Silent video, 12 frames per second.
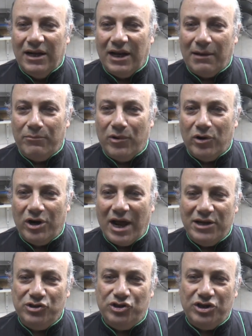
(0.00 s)
la
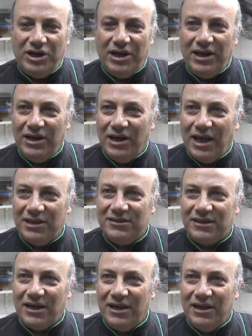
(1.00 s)
borragine, la,
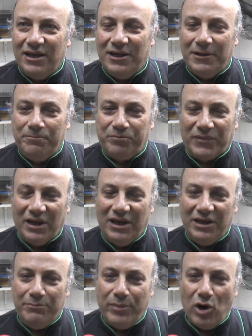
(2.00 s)
eh,
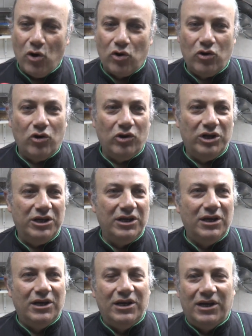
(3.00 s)
i broccoli,
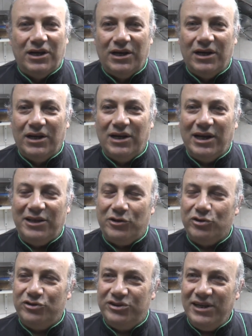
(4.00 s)
eh, le
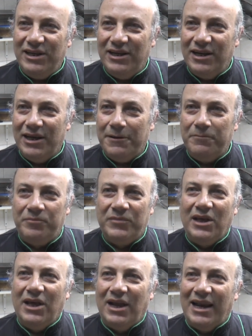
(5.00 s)
torselle,
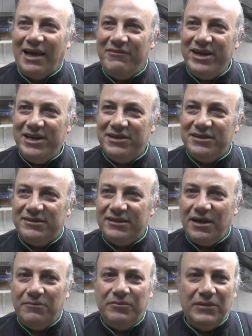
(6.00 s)
la
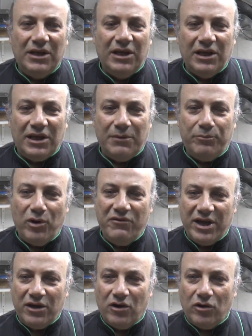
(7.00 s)
verza, che poi
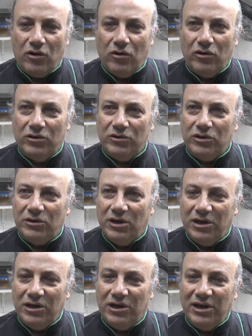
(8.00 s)
vengono
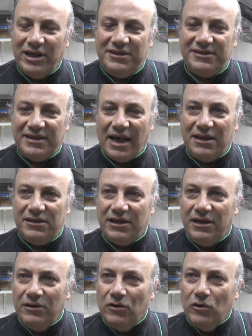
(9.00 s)
eh,
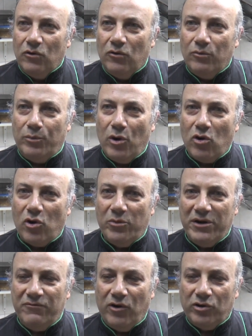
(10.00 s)
lessate un poco
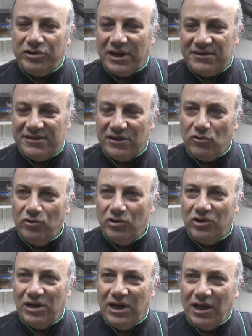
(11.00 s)
per volta a
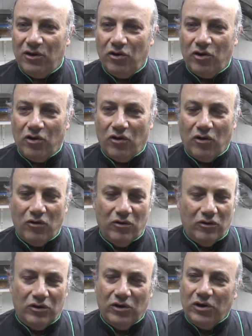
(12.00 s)
secondo della loro
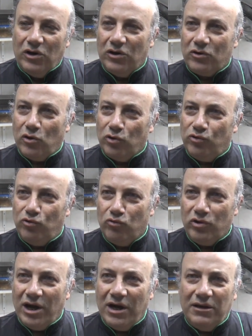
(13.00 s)

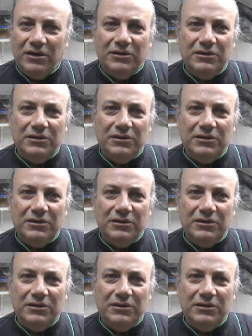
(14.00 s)
cottura